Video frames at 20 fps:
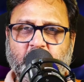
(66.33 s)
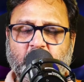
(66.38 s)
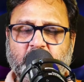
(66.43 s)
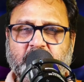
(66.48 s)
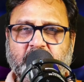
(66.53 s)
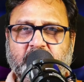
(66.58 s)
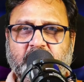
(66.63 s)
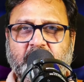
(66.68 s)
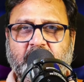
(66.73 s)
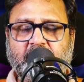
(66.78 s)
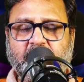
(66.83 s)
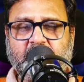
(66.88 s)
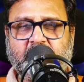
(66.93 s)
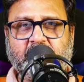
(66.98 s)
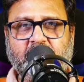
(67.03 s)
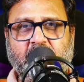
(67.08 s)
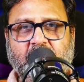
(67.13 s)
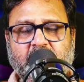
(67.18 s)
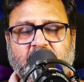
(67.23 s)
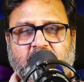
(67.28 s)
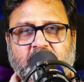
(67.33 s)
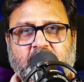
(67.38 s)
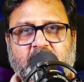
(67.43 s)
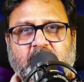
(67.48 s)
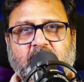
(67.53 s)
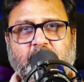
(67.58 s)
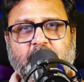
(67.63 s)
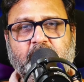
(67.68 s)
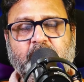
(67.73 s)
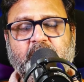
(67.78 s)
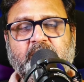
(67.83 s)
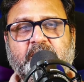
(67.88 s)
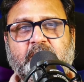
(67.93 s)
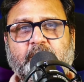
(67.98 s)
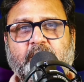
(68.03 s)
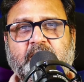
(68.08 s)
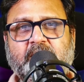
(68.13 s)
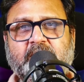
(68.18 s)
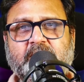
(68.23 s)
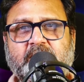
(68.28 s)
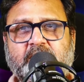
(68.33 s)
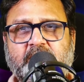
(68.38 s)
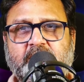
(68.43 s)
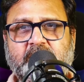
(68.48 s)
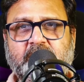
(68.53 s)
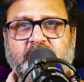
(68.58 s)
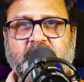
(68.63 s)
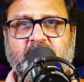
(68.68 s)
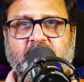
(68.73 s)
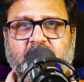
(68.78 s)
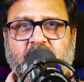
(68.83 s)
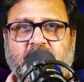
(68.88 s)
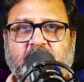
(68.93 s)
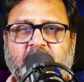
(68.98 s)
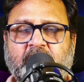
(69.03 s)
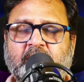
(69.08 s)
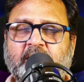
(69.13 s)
सकते हैं कि निर्यात के अंदर अभी भी ज़बरदस्त तेज़ी इसके अंदर